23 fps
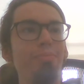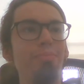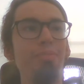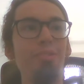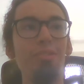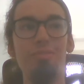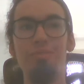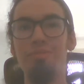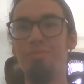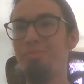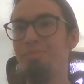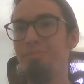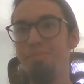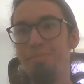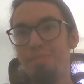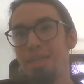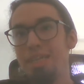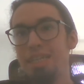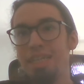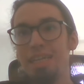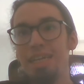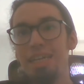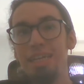Bon,
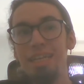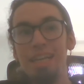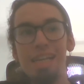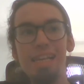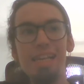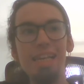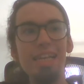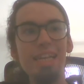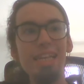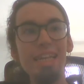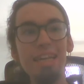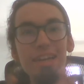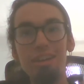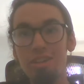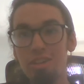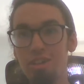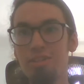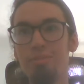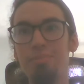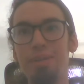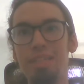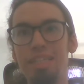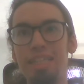maintenant, les
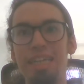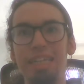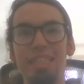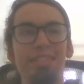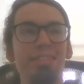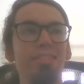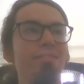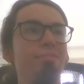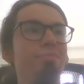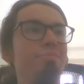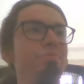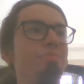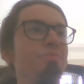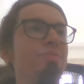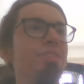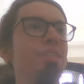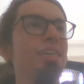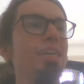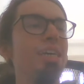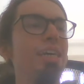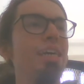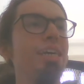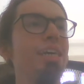recommandations.
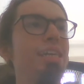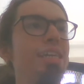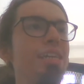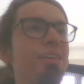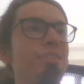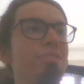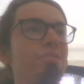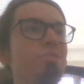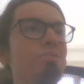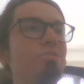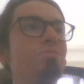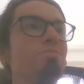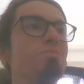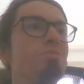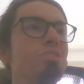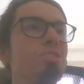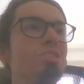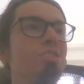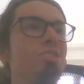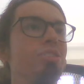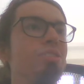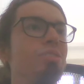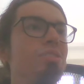Alors
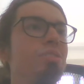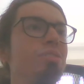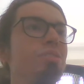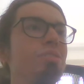donc,